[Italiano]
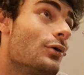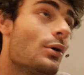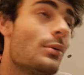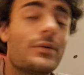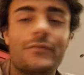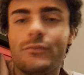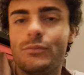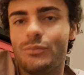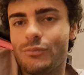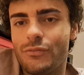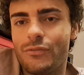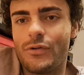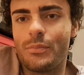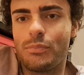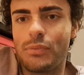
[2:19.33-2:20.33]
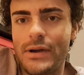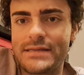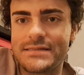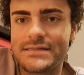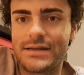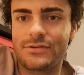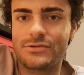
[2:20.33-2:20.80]
Como può
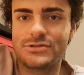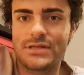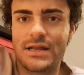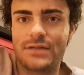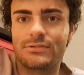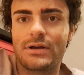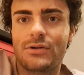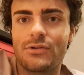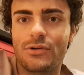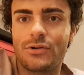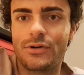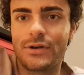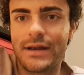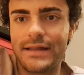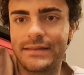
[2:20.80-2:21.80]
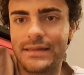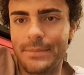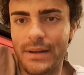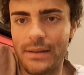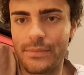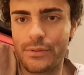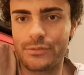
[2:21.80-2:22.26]
essere considerato una concorrente
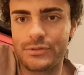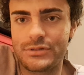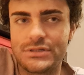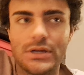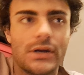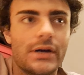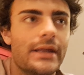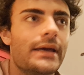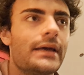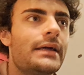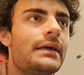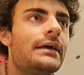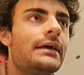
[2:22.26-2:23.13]
per la promozione